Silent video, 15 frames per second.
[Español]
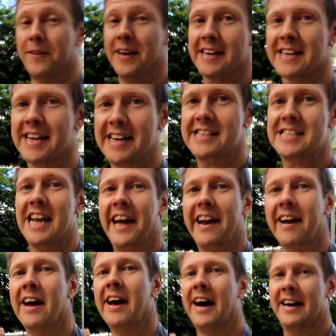Fiat
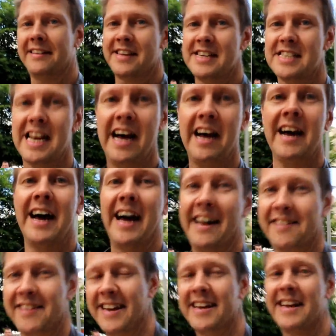Chrysler a Tesla
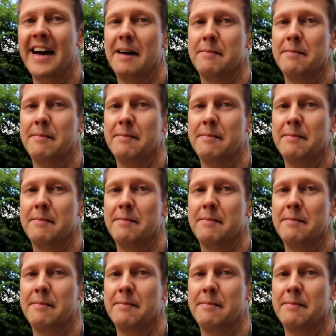asciende